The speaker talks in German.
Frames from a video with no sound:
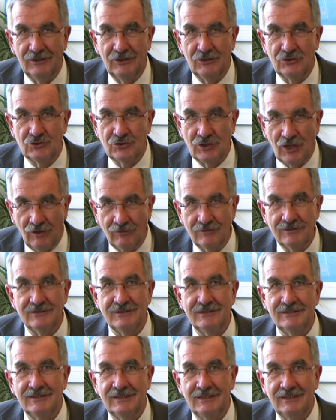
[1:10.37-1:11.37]
schauen
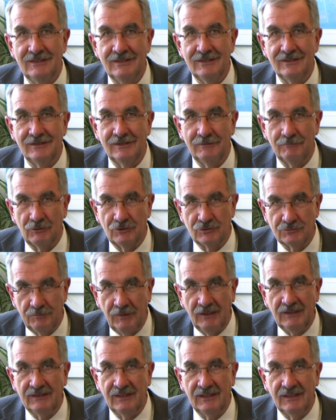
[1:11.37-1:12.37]
Sie sich die
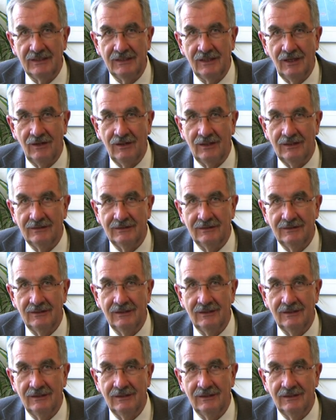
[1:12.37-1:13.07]
Prospekte genau an,